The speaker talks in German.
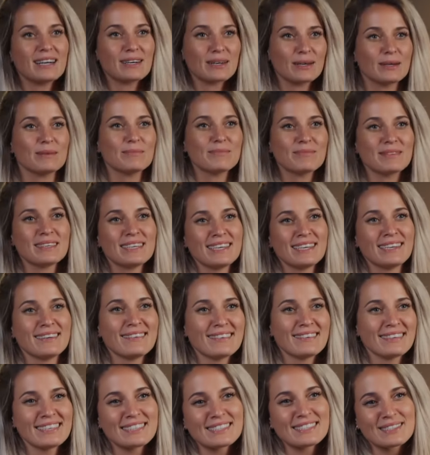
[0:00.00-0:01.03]
ach komm,
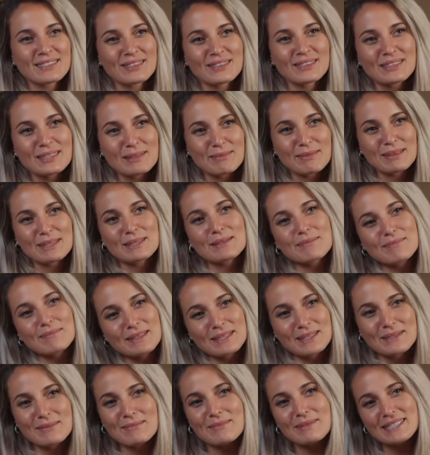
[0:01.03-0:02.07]
und jetzt rücke ich mal so
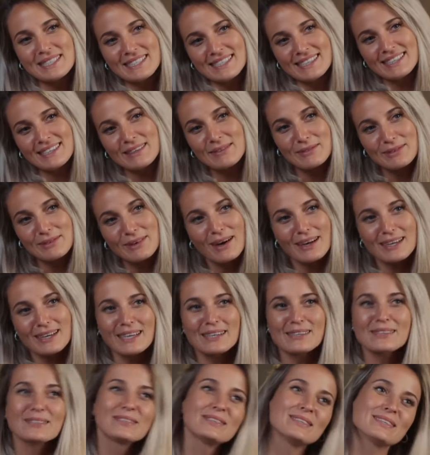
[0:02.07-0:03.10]
mich so ein bisschen in den
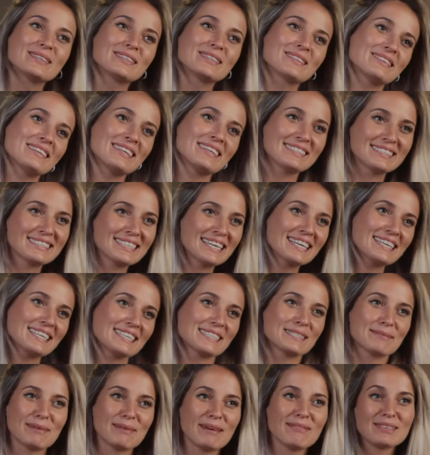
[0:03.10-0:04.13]
Vordergrund und
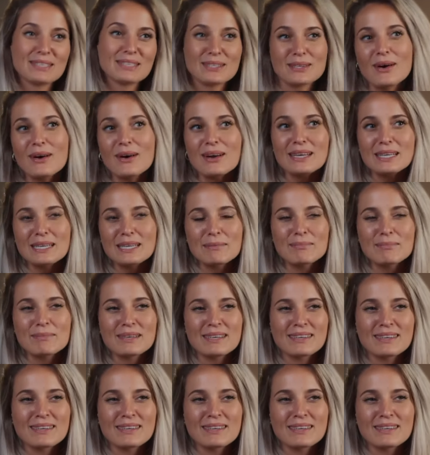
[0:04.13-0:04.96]
zeige jetzt mal, wie toll ich